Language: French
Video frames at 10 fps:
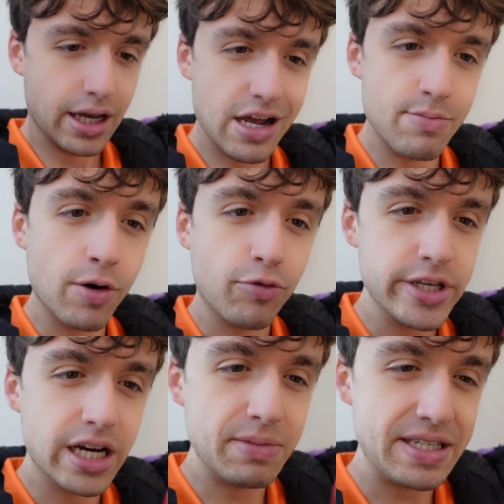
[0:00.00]
Elle m'a
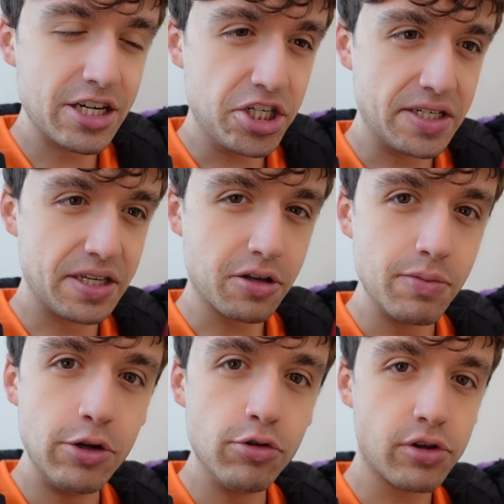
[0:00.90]
envoyé un message il y a 5
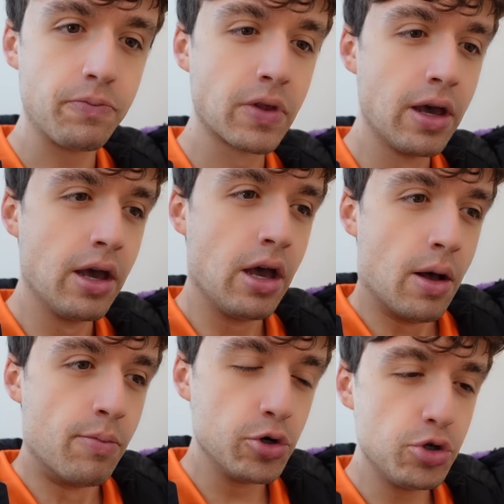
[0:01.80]
minutes. Ah.
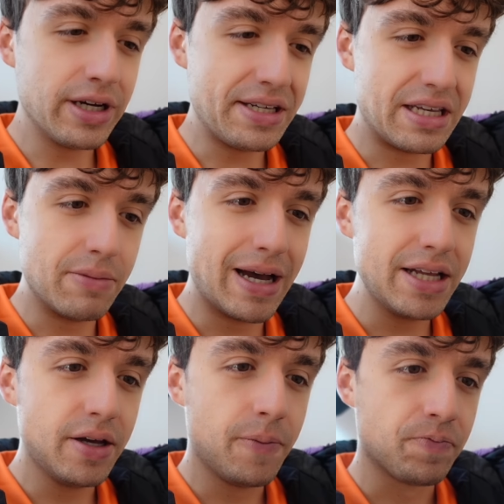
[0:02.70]
Bonjour
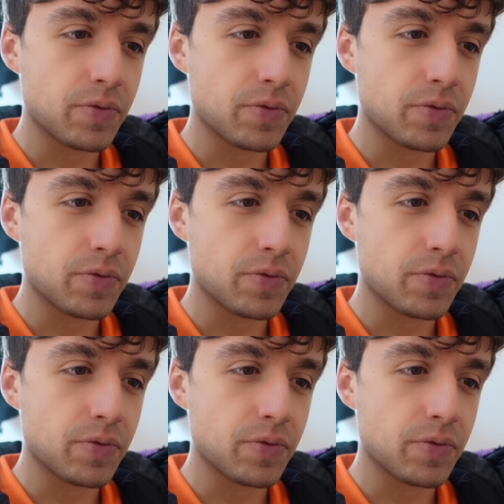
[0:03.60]
Esteban.